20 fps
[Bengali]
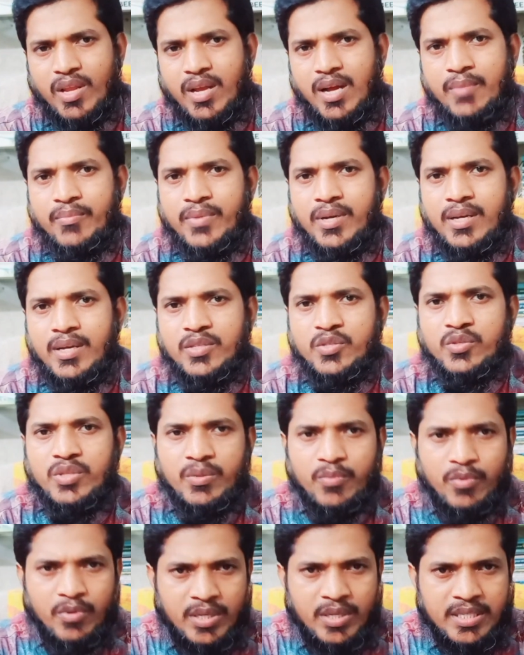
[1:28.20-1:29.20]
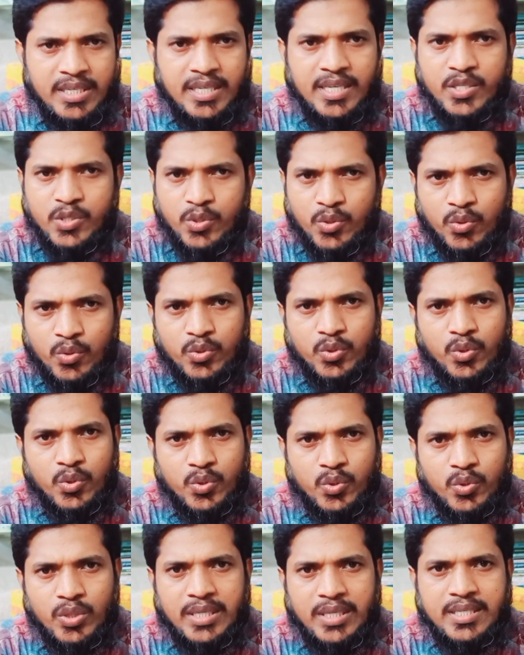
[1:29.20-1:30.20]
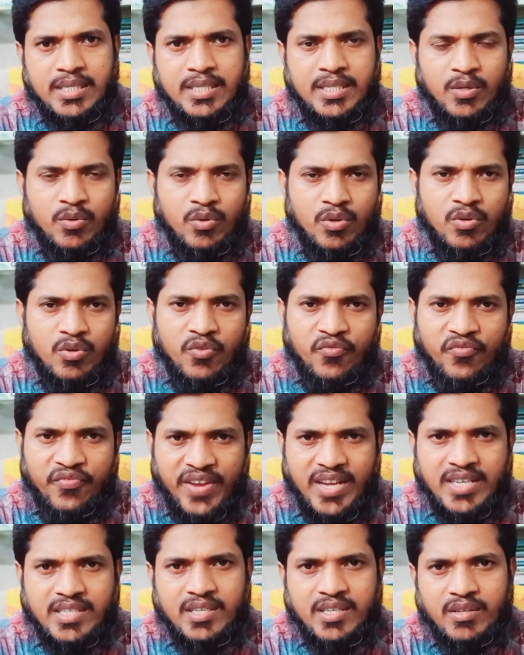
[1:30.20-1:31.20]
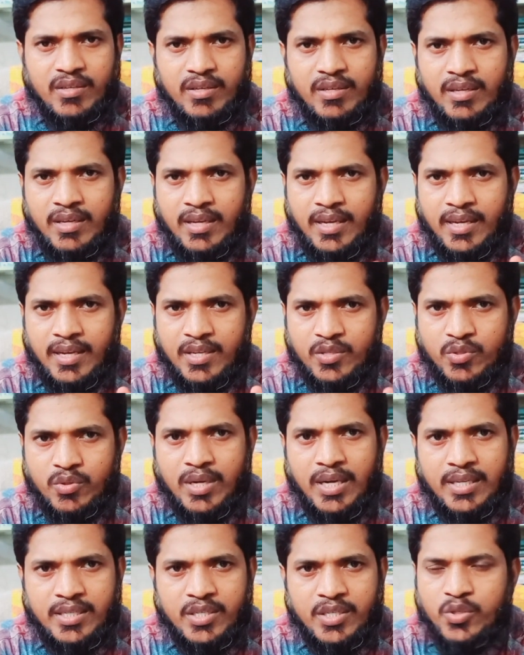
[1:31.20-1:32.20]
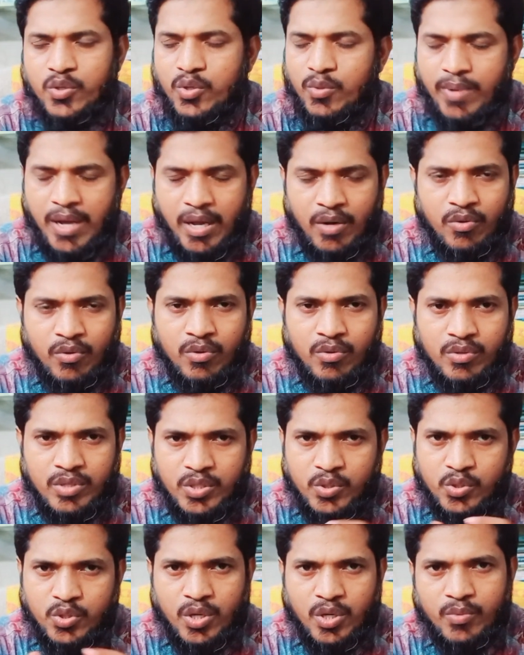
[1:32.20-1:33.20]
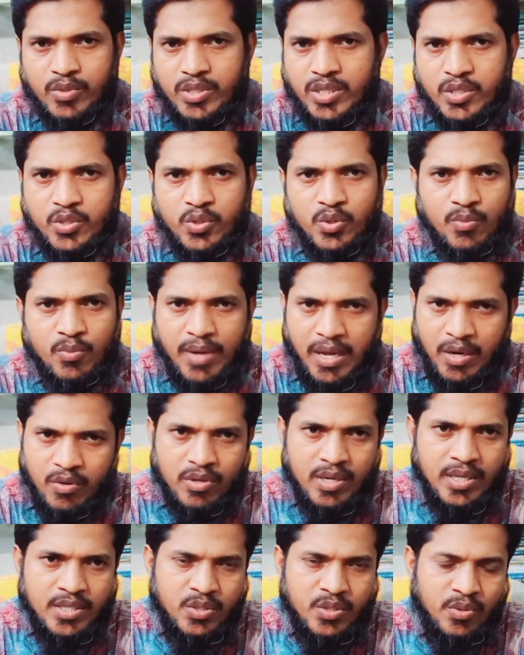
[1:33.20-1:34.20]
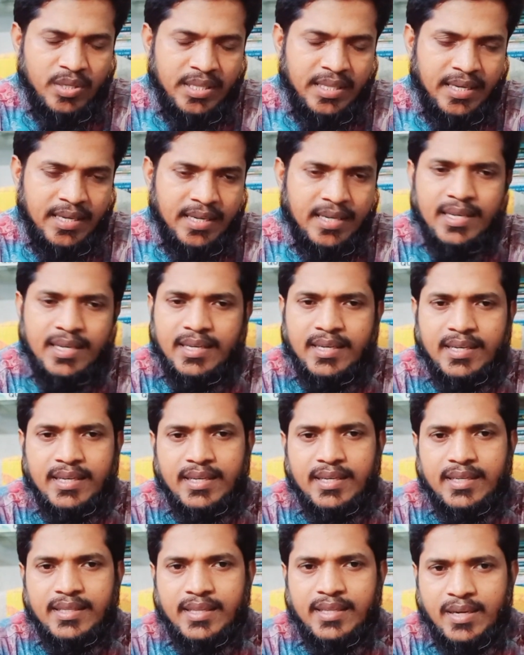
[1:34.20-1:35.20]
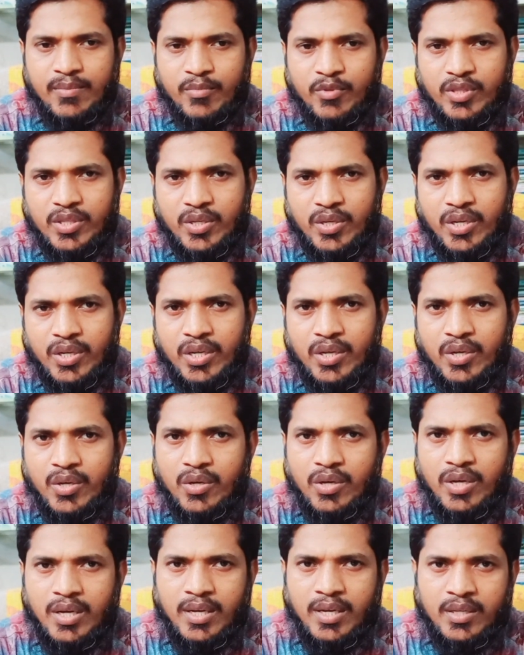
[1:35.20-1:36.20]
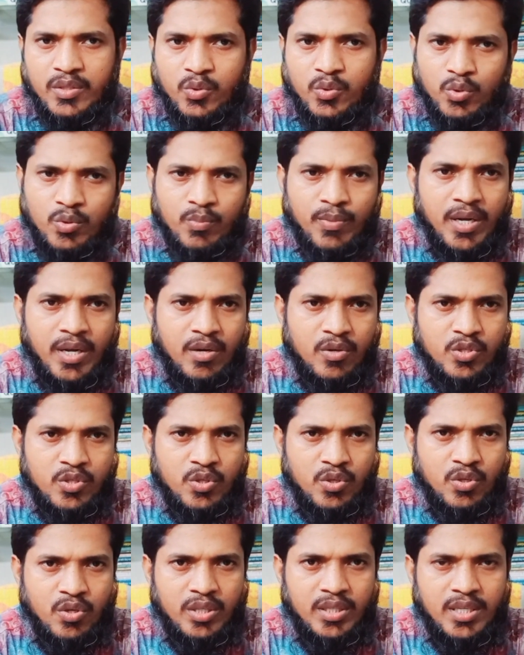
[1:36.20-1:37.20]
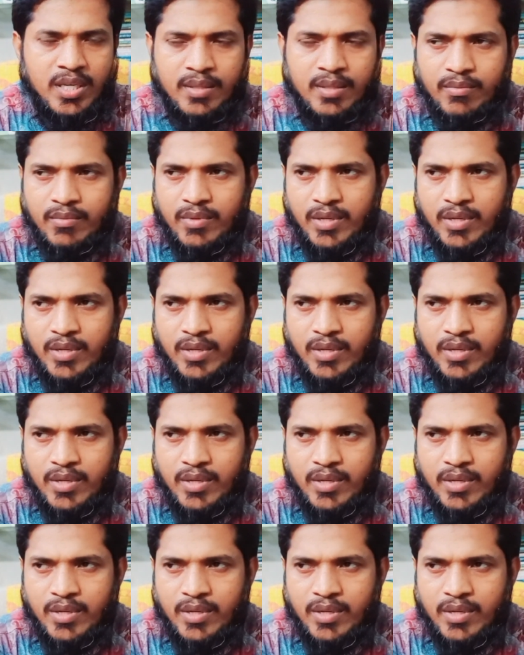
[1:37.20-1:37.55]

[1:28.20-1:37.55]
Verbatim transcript: আমরা যদি বলি যে কিছু ওষুধ আছে যেগুলো খুব ফিক্সড কিছু কাজের জন্য ভালো কিছু সমস্যার জন্য ভালো কাজ করে থাকে তার মধ্যে দুধ বাড়ানোর জন্য অর্থাৎ